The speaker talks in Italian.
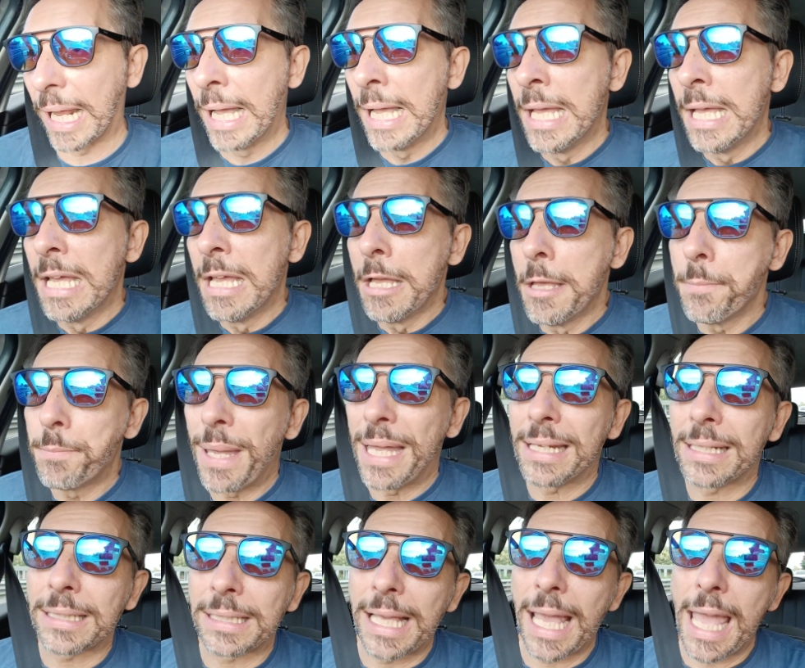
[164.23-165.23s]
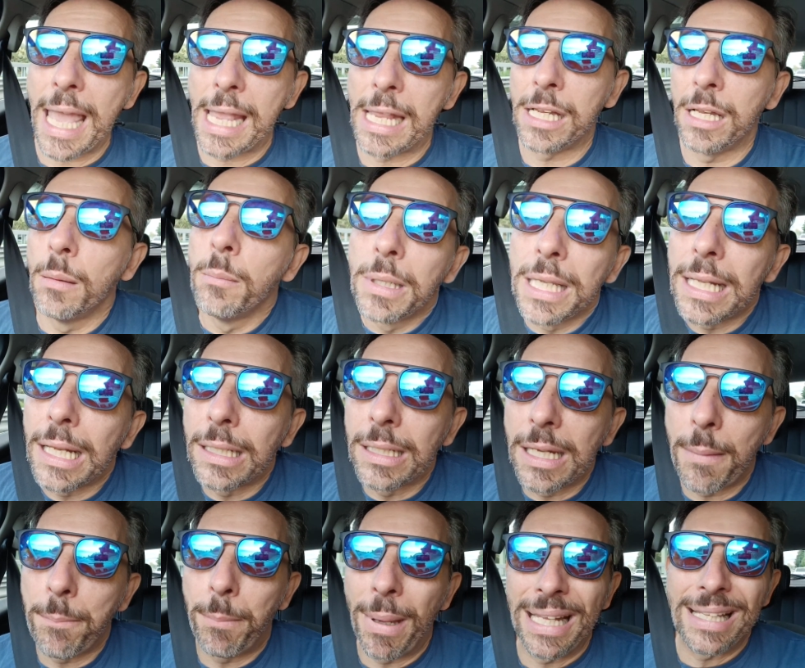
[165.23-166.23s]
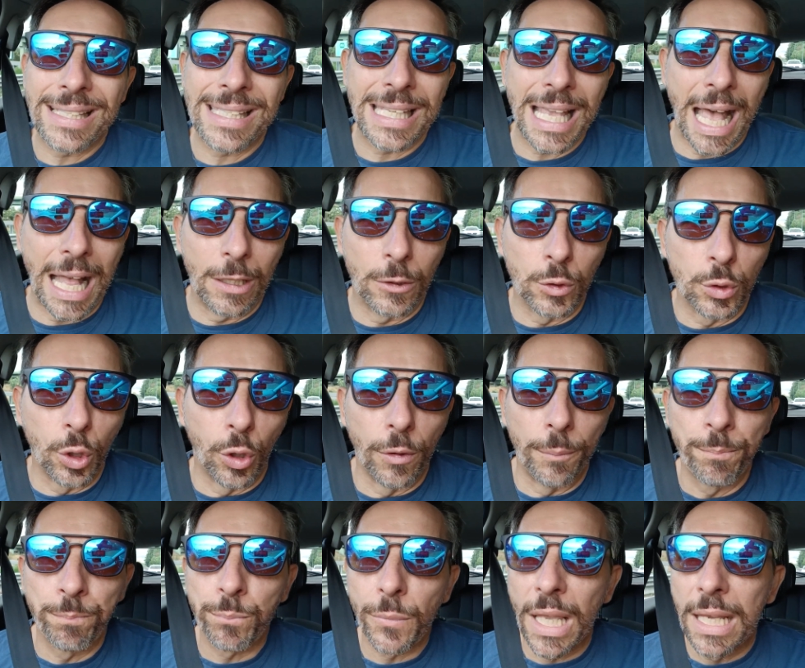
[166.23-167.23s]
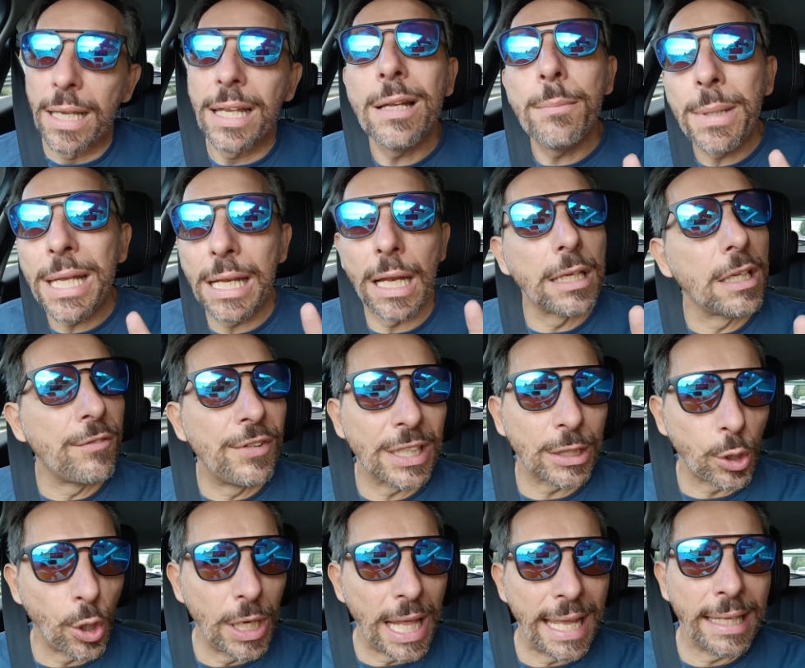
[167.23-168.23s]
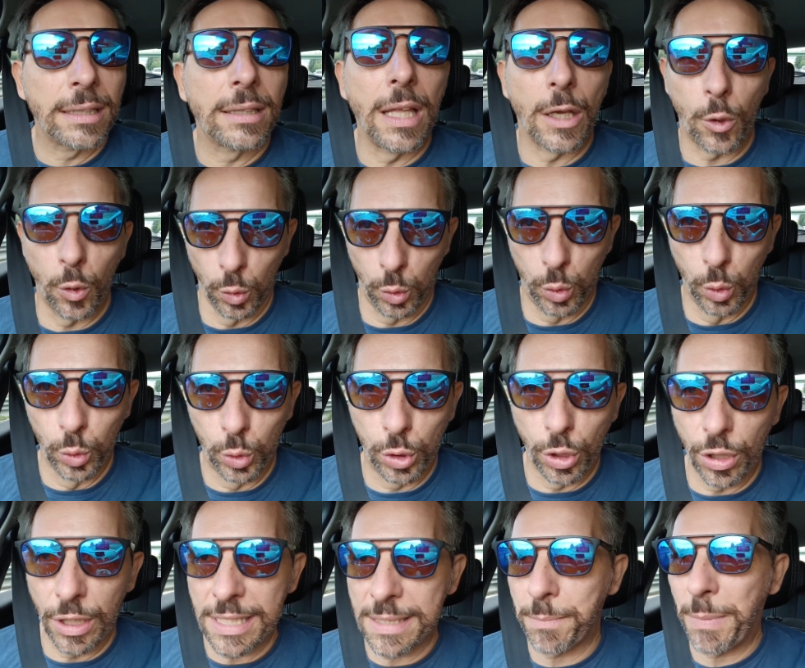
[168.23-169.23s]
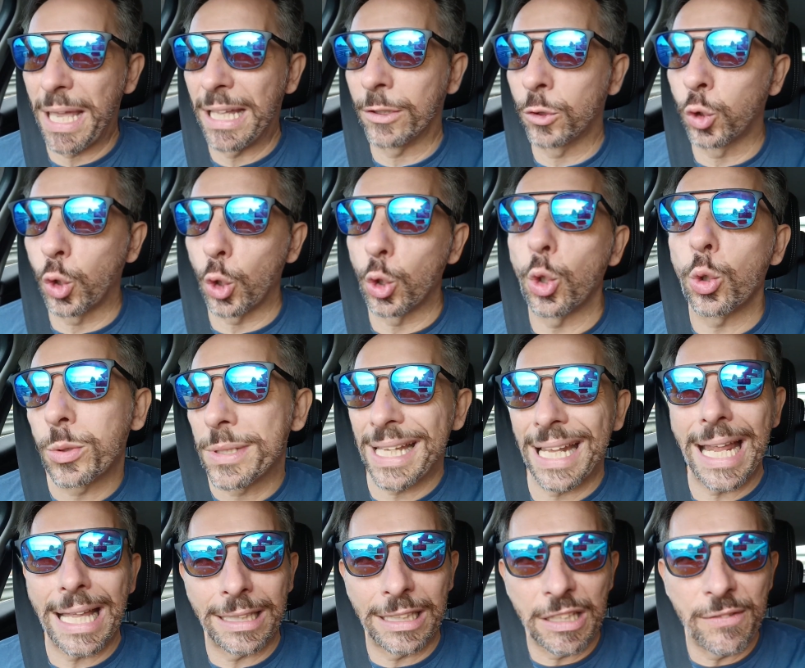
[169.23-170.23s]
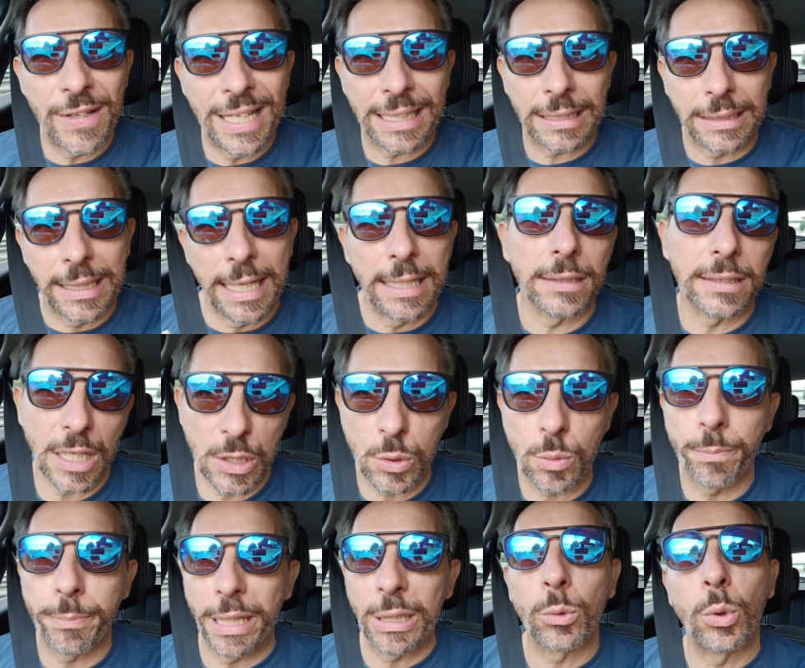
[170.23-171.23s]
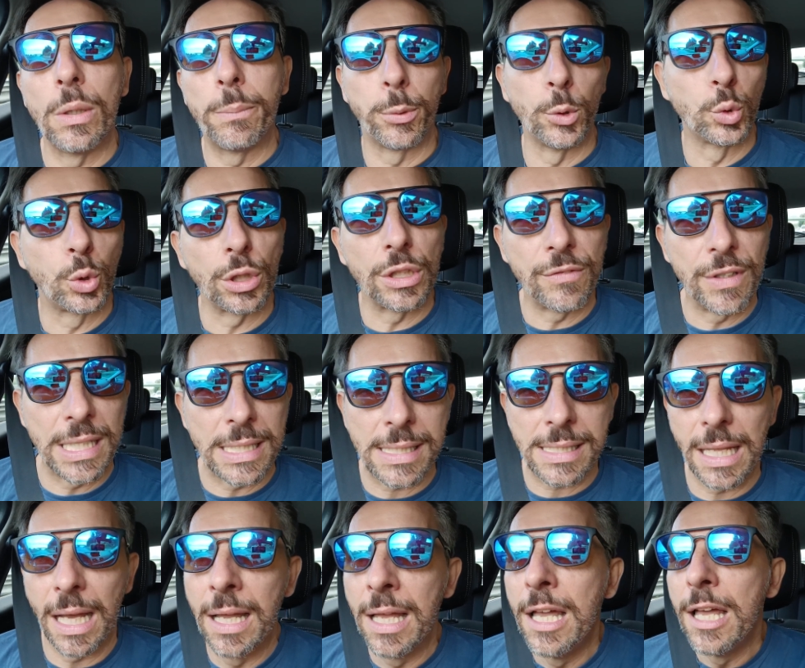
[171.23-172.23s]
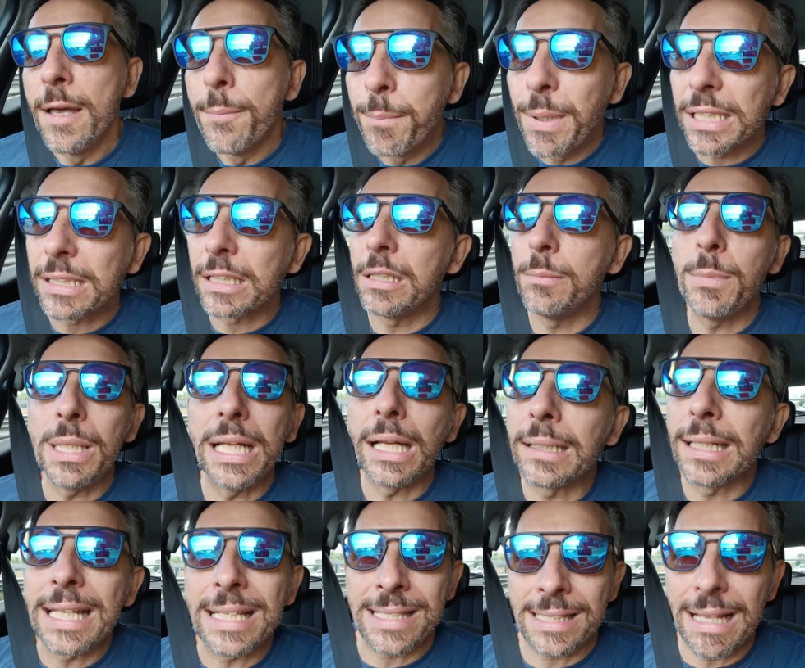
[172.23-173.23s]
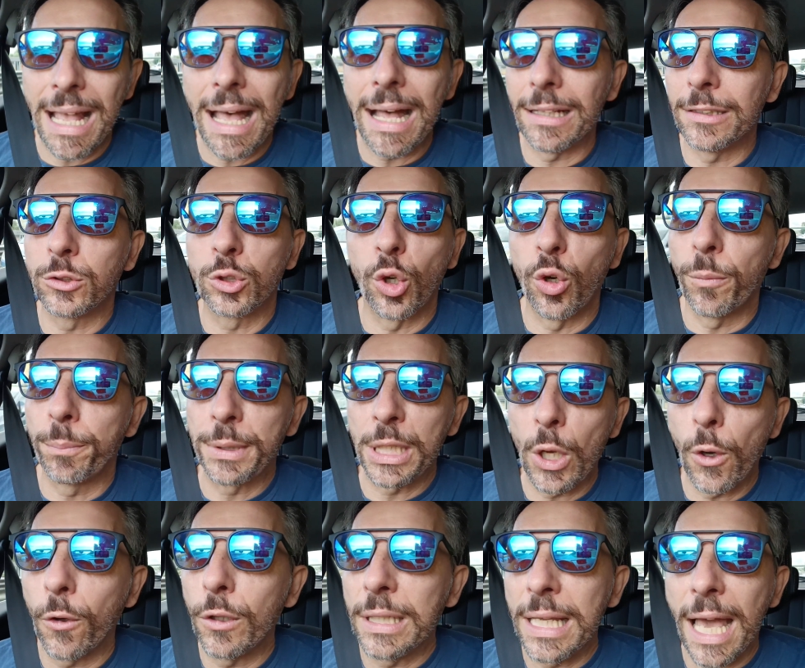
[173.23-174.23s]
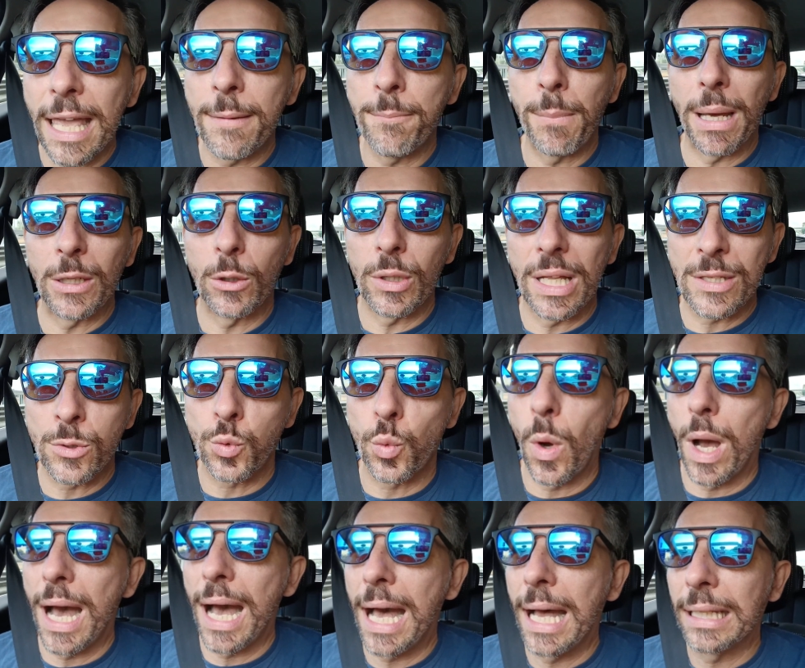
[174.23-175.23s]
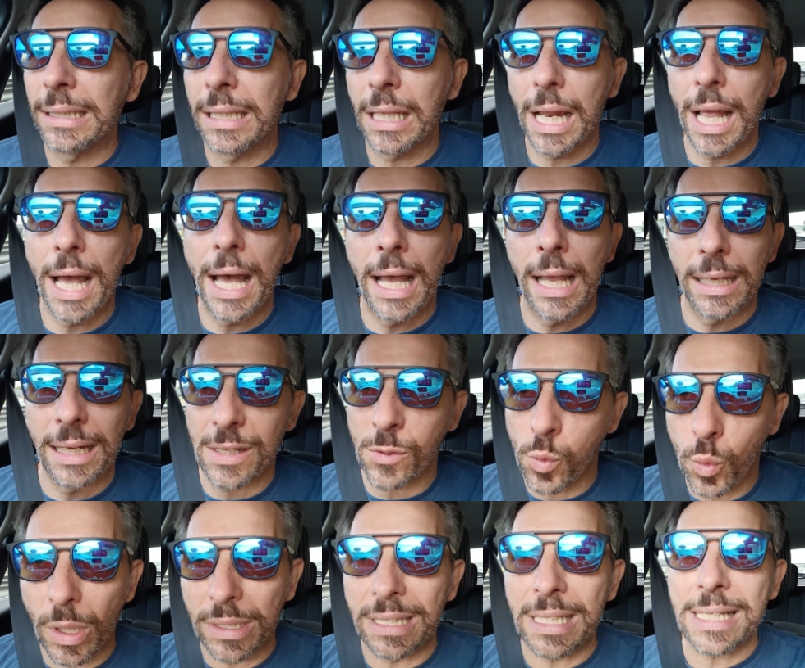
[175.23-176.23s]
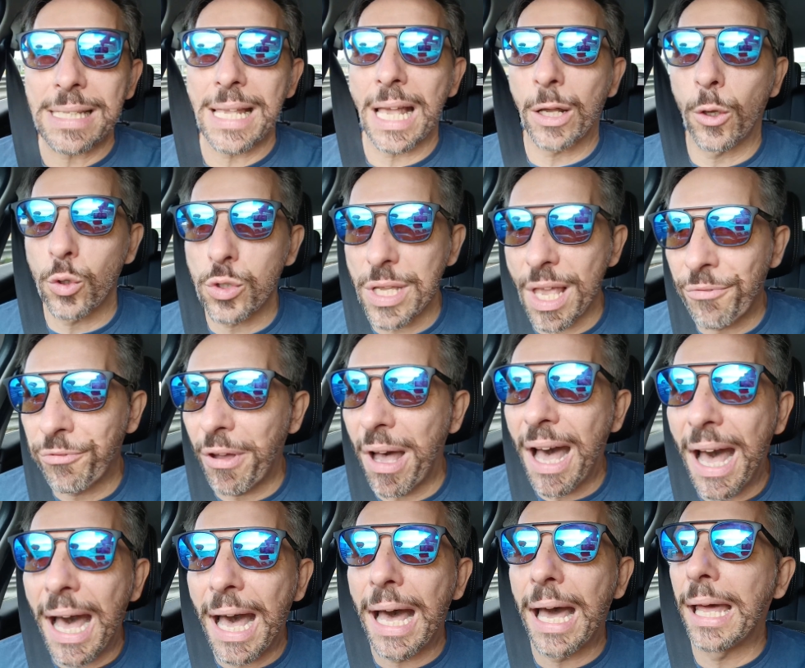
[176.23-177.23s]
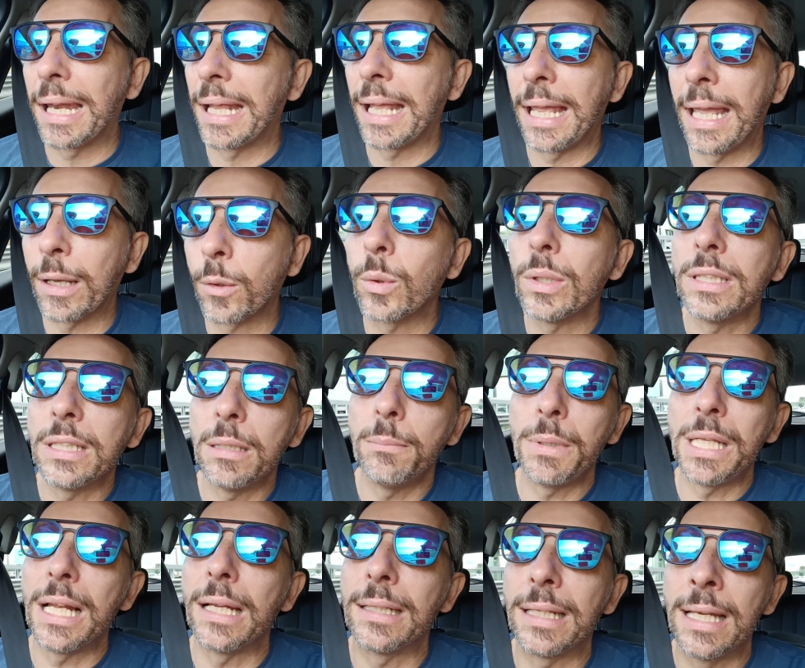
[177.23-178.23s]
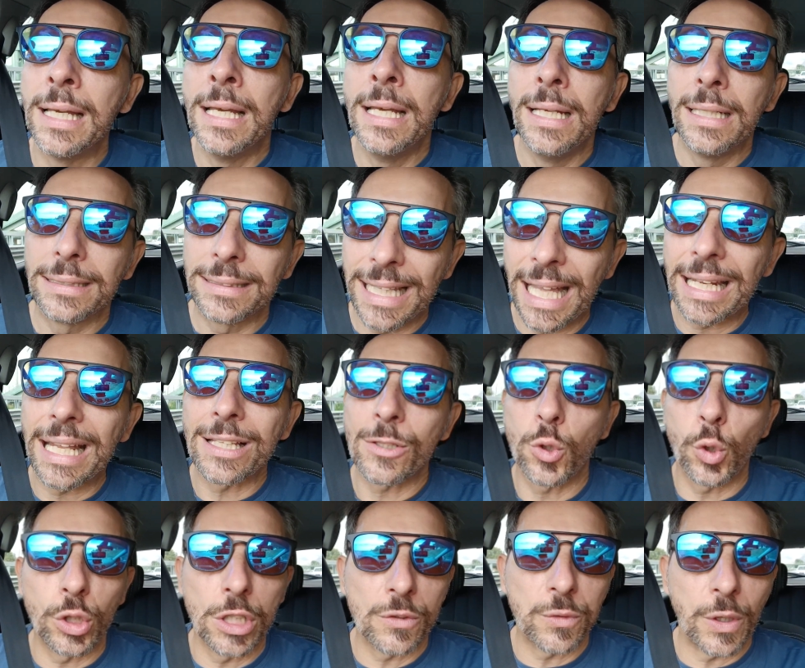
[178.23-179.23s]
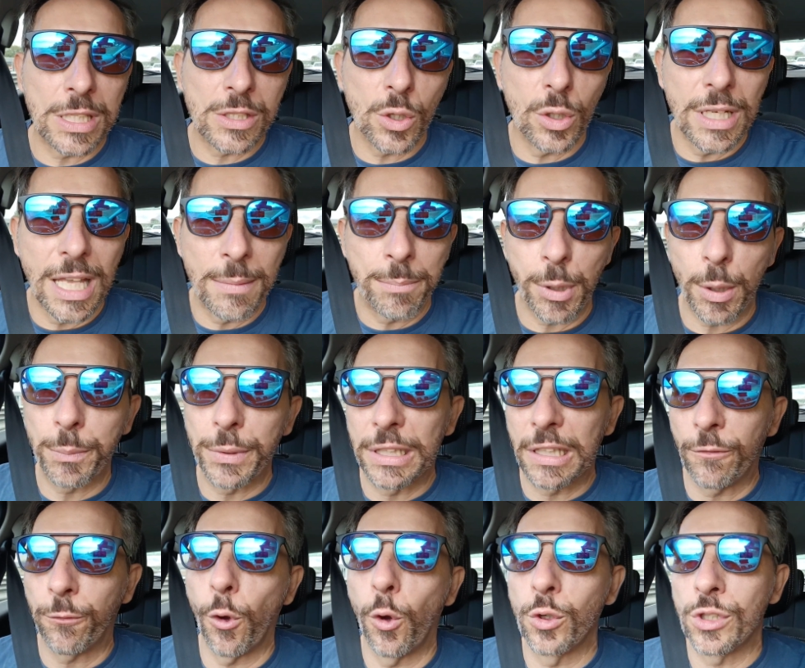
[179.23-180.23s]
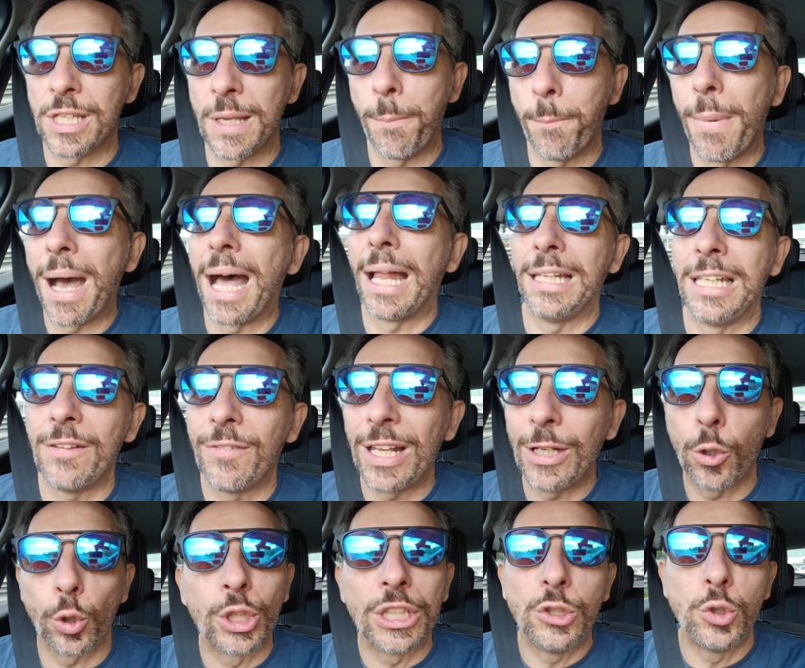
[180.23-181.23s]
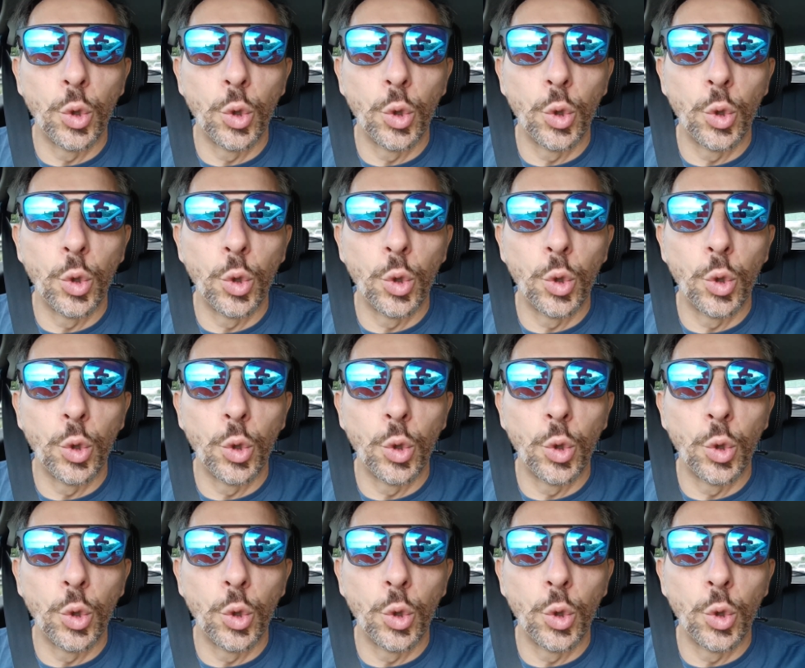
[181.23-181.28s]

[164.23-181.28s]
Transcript: Perché il Milan è ben saldo il Milan, virgolette, con tutto rispetto, non sarà divertente per quel punto di vista, perché il Milan è saldo, Pioli ha in mano la squadra, la squadra sa cosa fare, quindi il Milan darà soddisfazione ai propri tifosi, ma a livello di